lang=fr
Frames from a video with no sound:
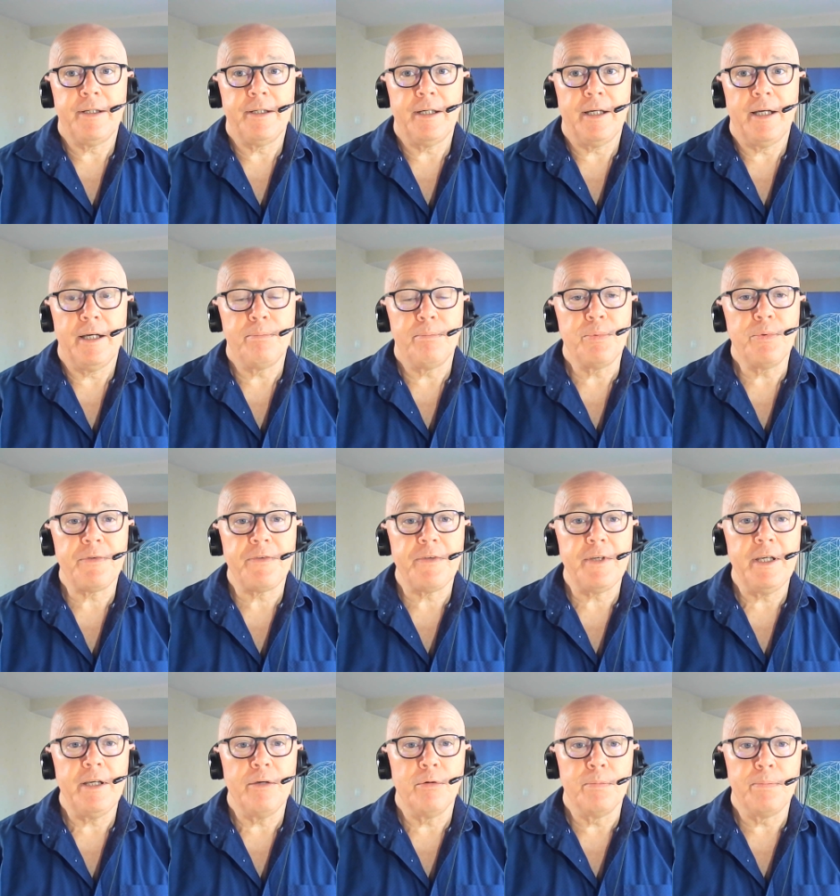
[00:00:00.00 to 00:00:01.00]

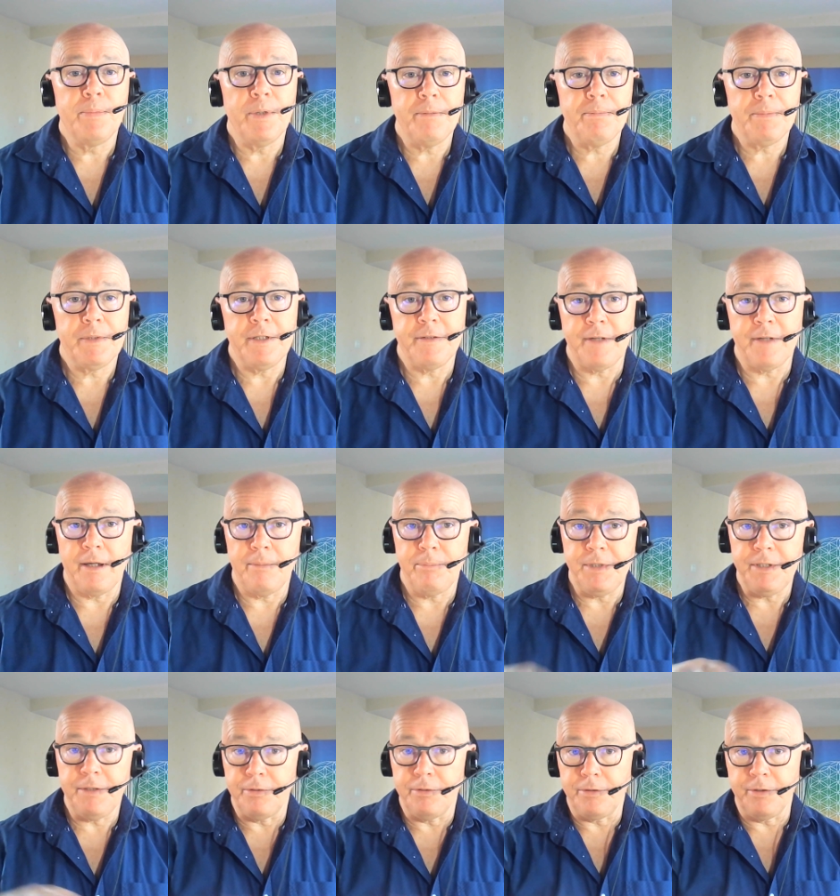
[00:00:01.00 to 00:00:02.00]
imposer aux peuple qui
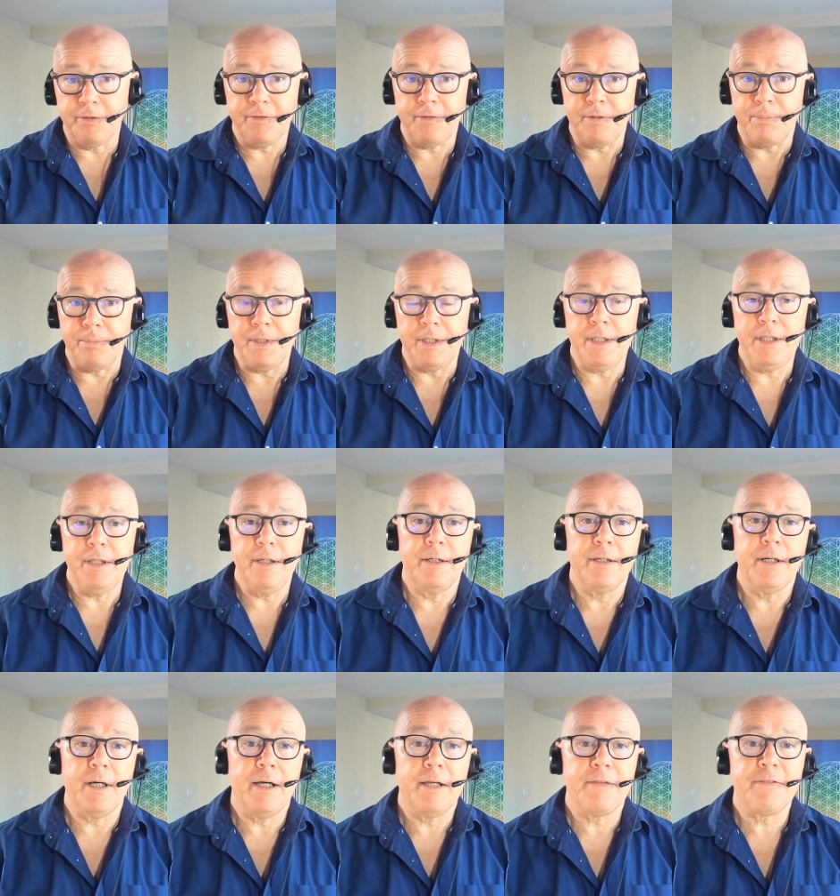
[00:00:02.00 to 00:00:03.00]
habitent dans ces pays
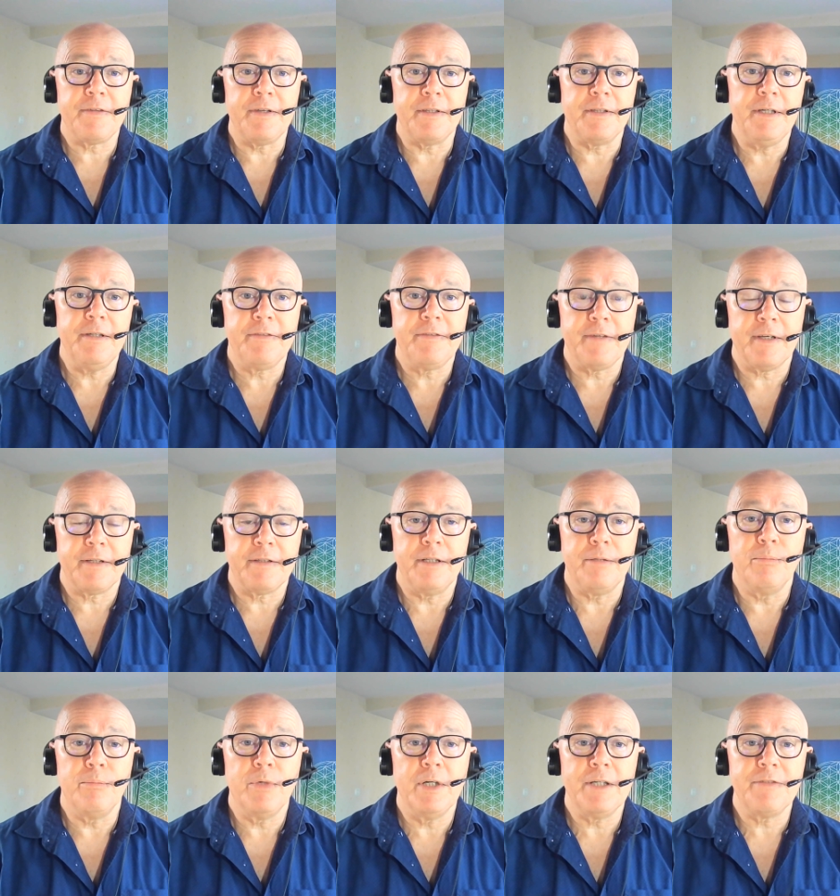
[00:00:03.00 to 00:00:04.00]
à céder
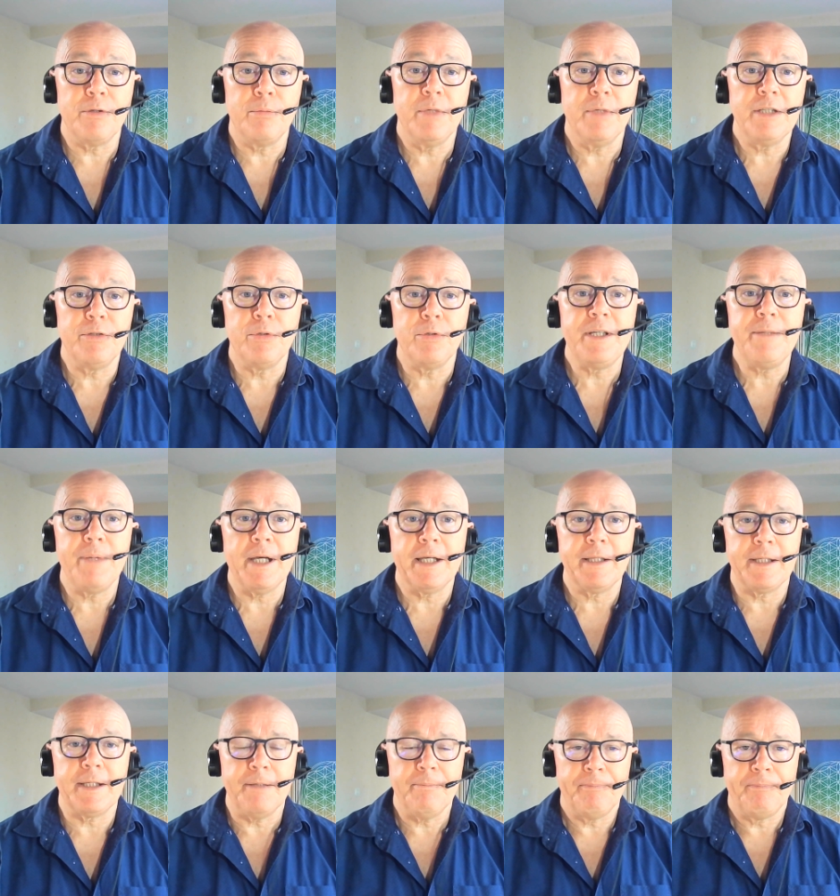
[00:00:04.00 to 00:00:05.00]
certaines moins en moins de
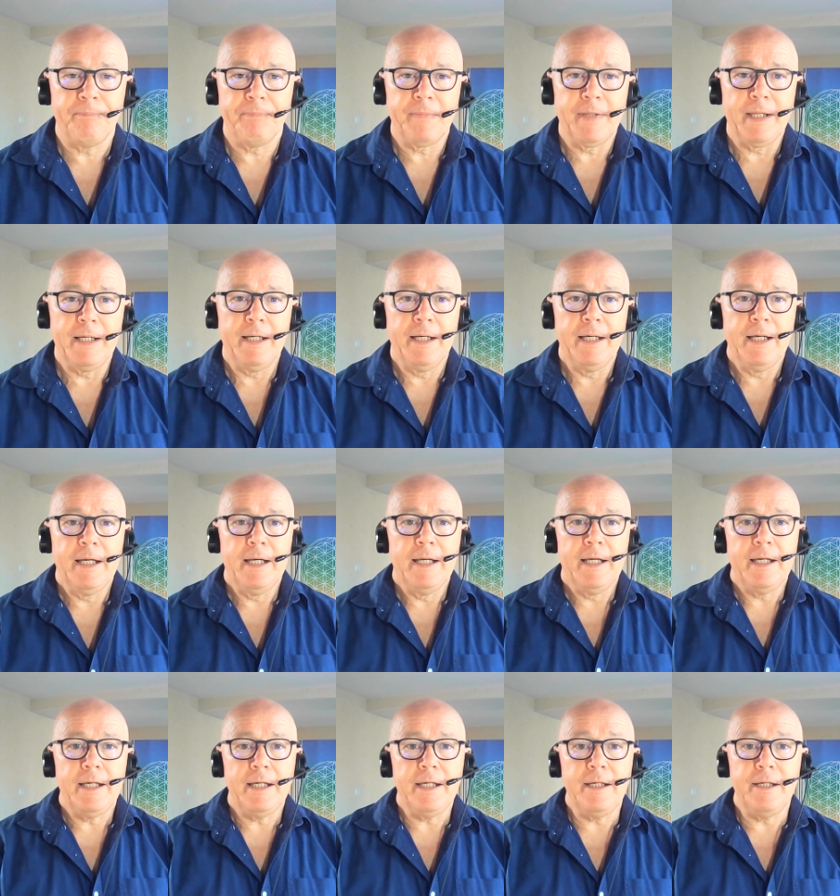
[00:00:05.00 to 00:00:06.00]
liberté.
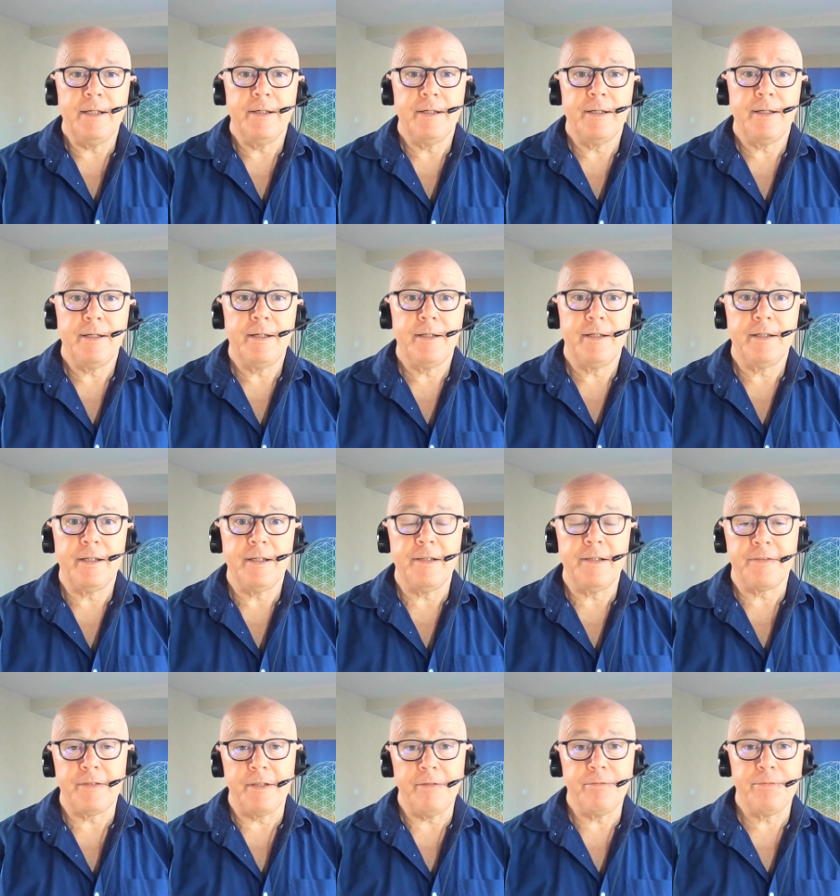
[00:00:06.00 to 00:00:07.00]
Et,
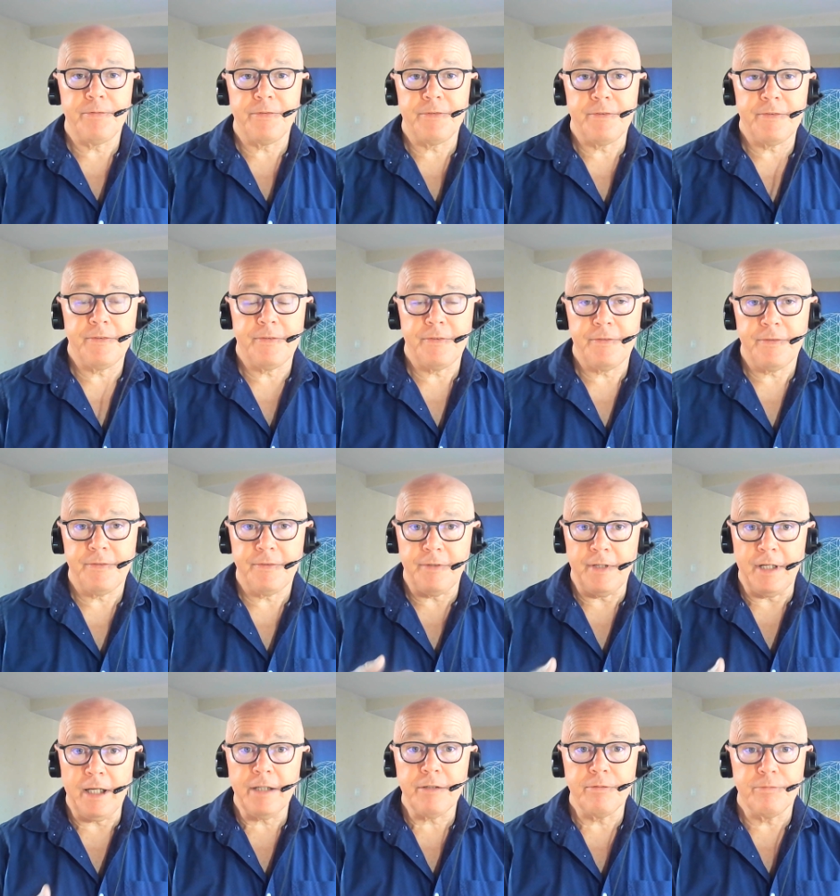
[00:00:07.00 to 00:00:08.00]
et
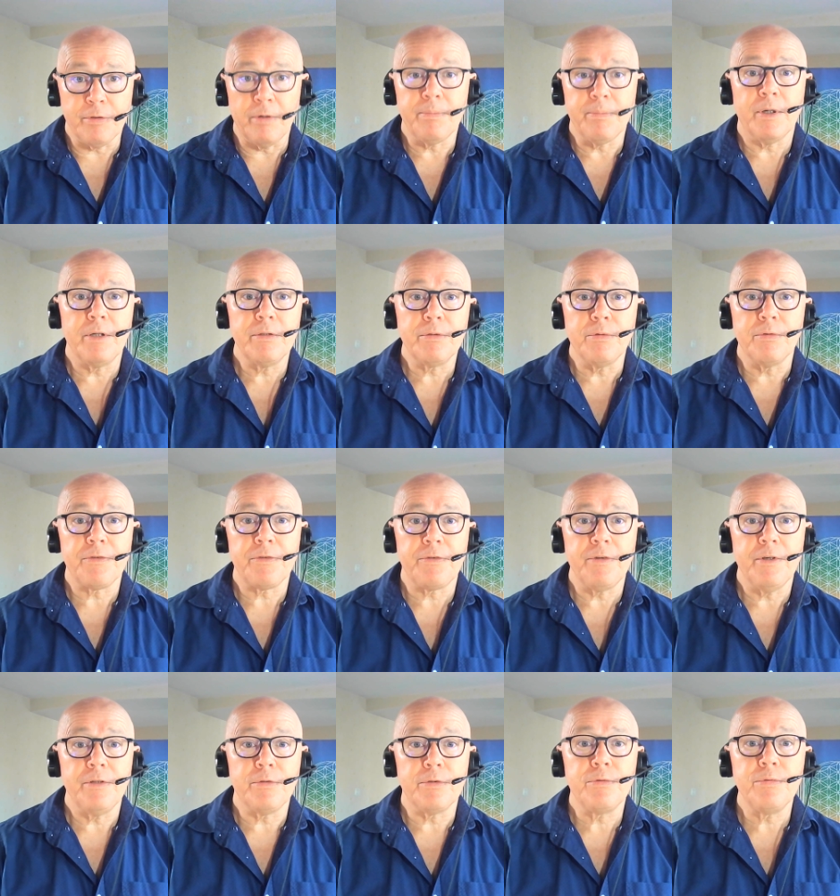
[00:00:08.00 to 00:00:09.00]
c'est là qu'il faut en prendre
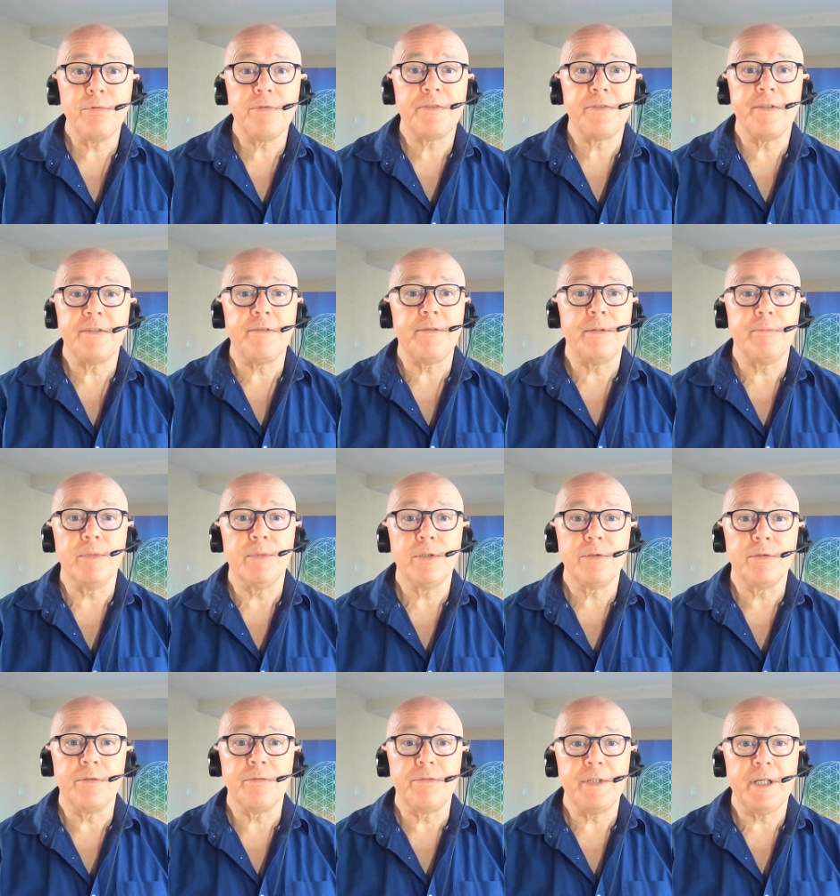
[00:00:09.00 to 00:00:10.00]
conscience de tous ces événements
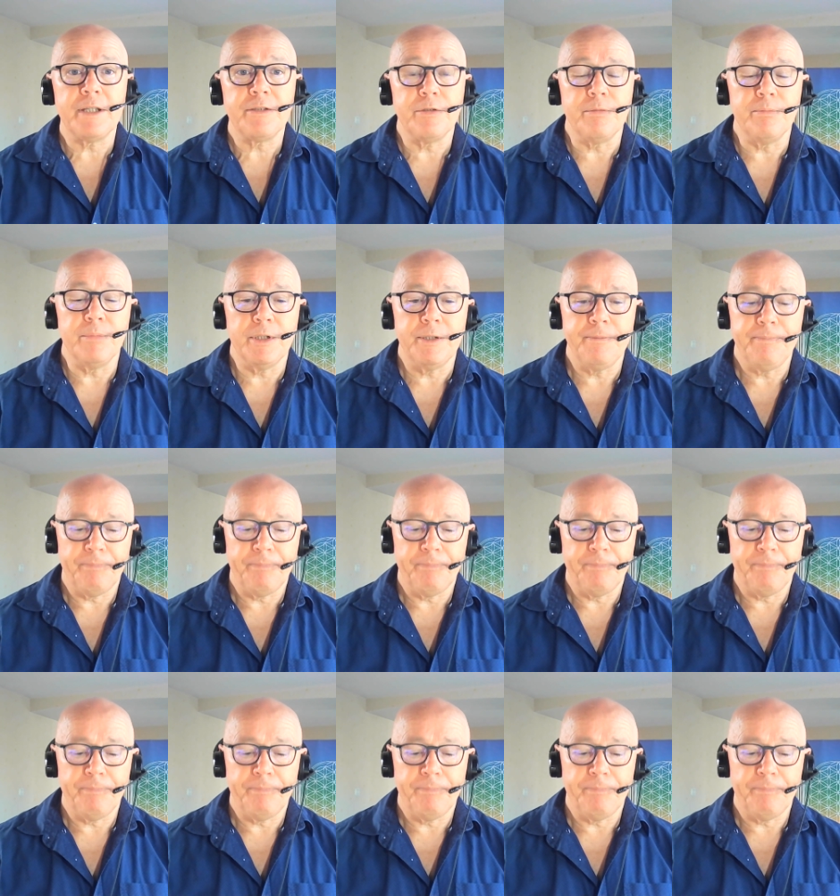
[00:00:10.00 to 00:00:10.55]
qu'on vit actuellement.